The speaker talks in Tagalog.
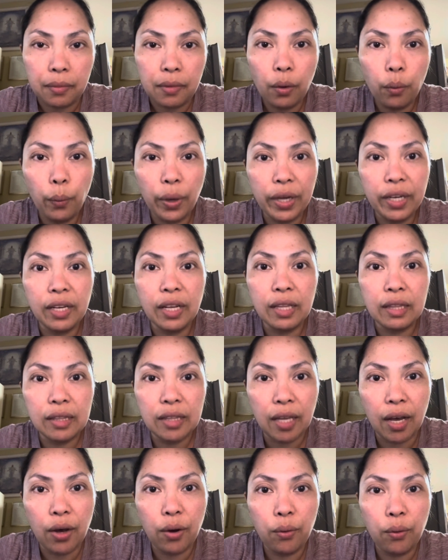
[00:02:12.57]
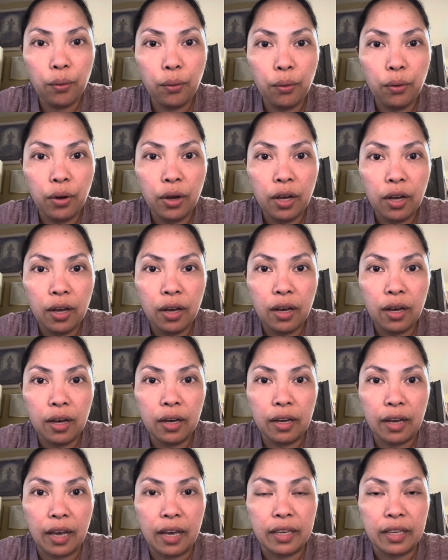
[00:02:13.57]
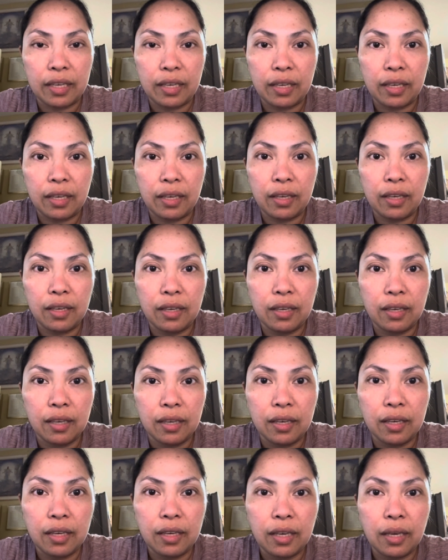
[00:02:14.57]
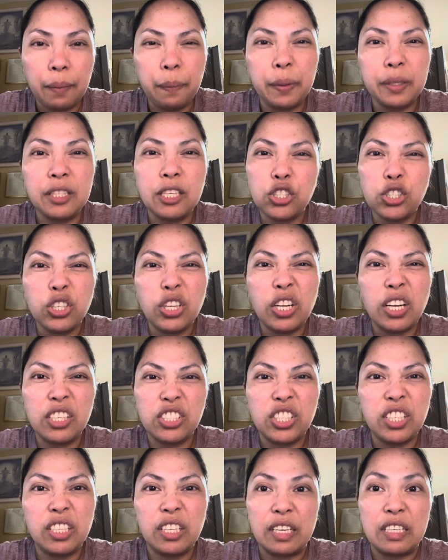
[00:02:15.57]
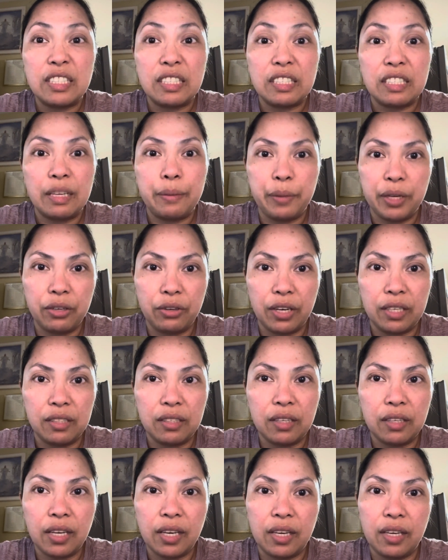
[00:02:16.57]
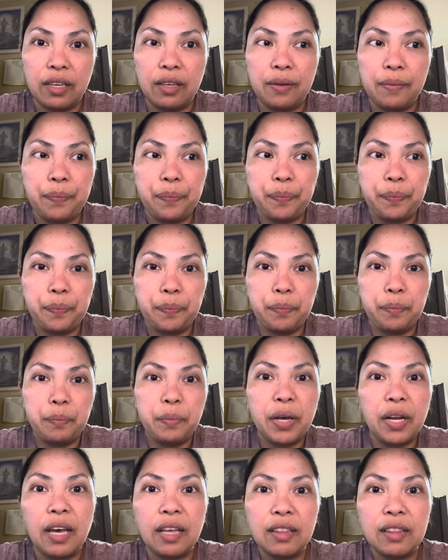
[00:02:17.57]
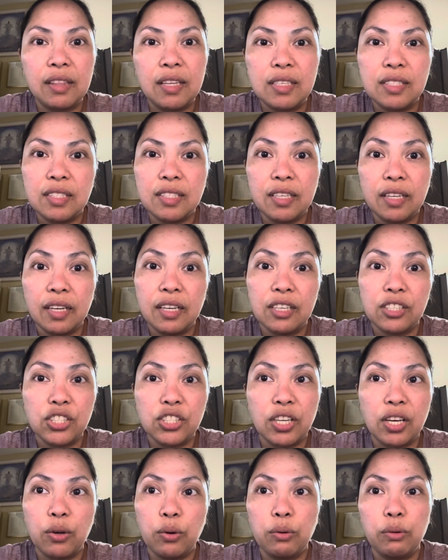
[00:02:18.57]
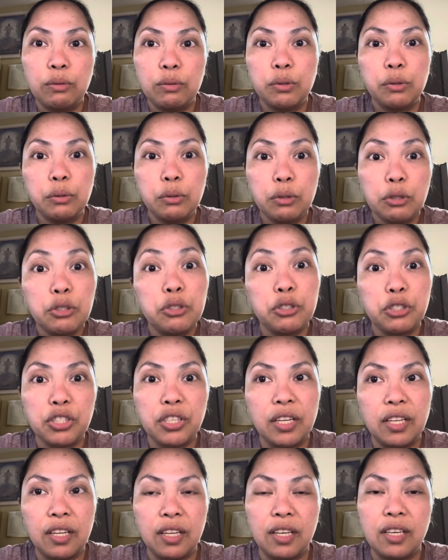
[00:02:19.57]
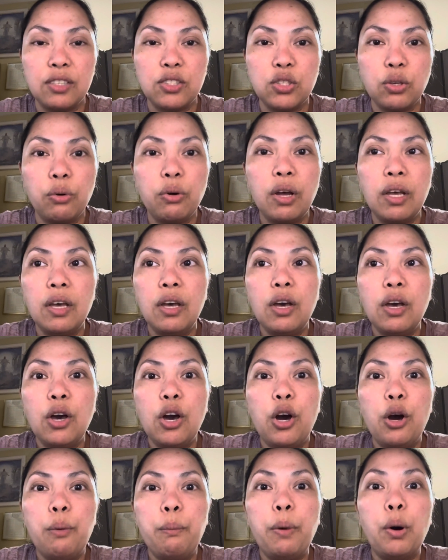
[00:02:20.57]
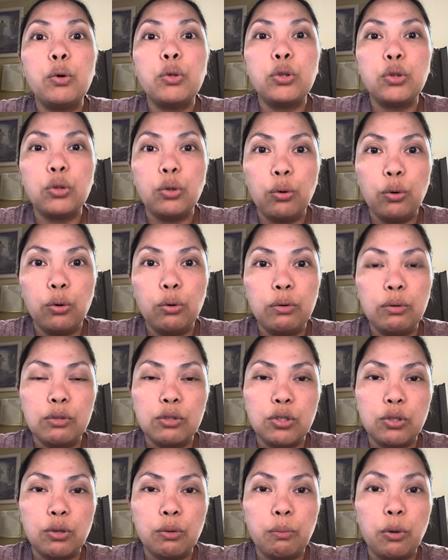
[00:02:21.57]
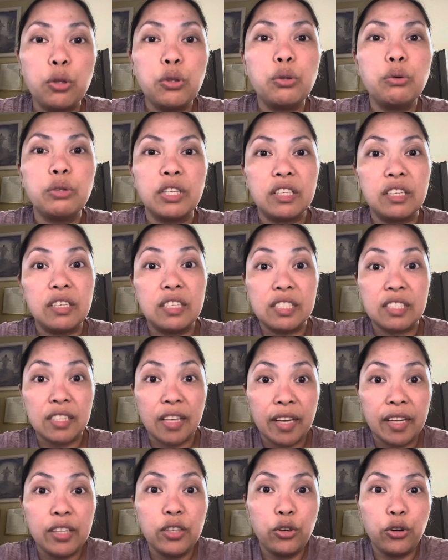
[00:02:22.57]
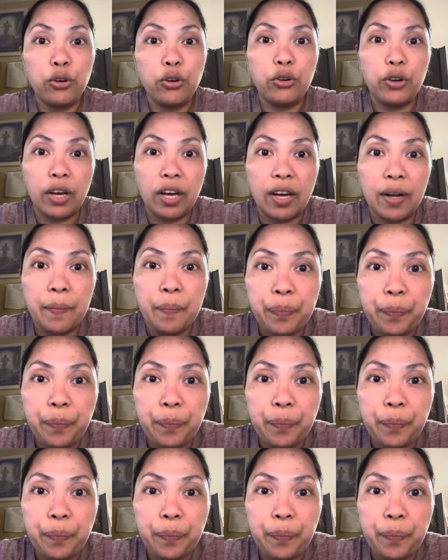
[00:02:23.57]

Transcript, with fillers: why not daw nga i i-petition na lang si diri as an immigrant kay para at least diri na siya kung kung gusto siya dire. so mauto so motong decide ko nga